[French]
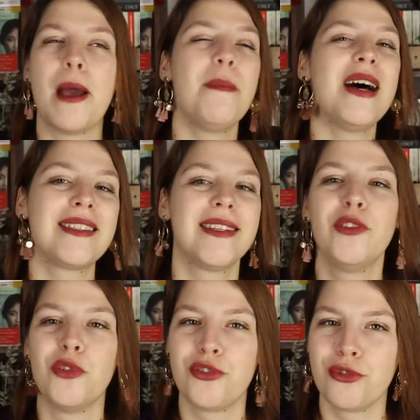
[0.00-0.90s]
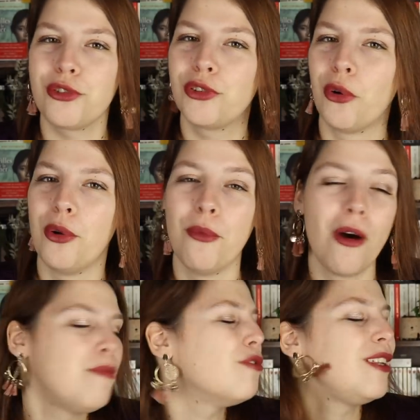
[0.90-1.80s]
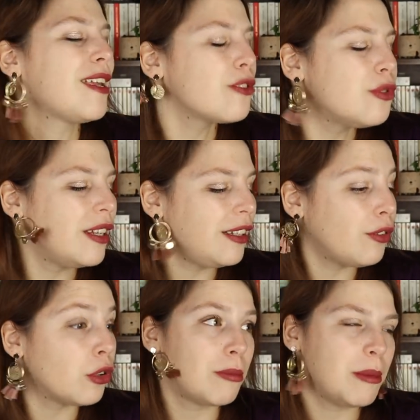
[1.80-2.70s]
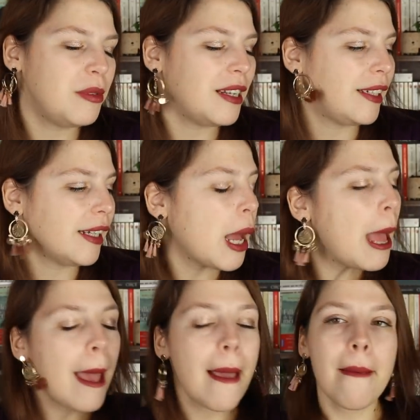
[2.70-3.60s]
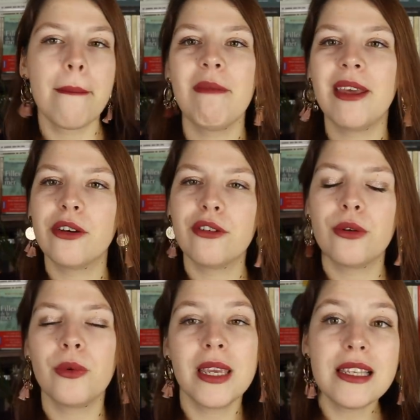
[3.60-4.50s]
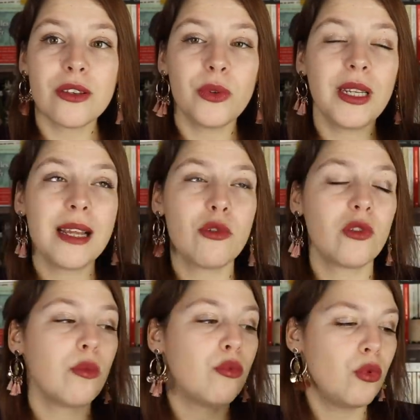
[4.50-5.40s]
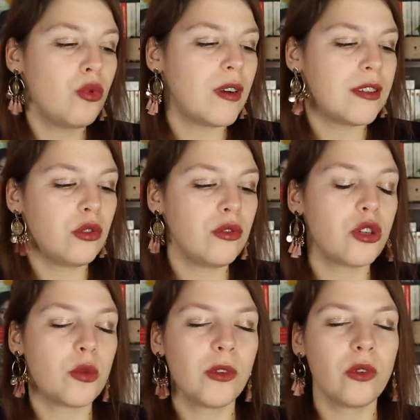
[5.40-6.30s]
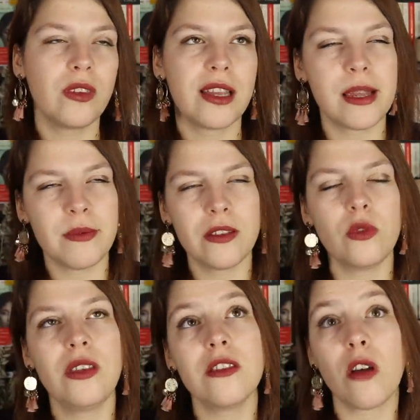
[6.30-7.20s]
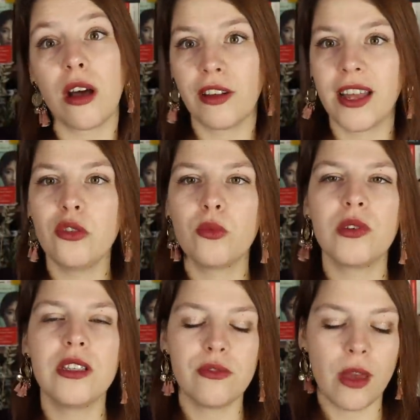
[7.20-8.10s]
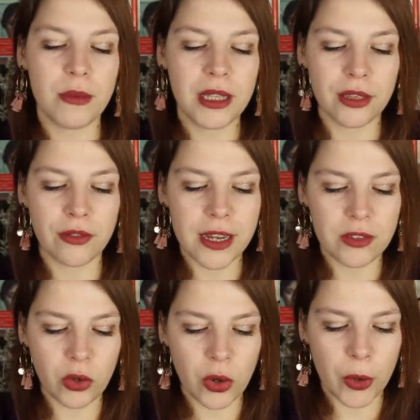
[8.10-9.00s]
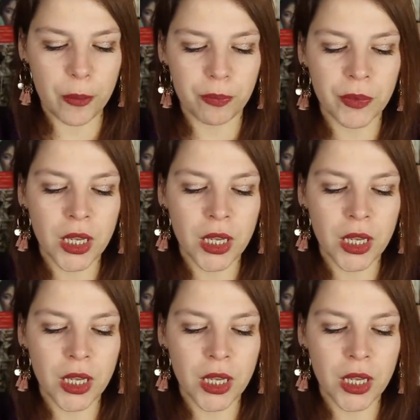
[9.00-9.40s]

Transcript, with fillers: il n'y a pas assez de jours dans le mois pour lire tous les livres de mes piles à lire. Mais euh, oui, celui-là il me tente beaucoup, on va suivre, je pense que c'est adapté d'une histoire vraie, d'une petite famille qui va être... Euh,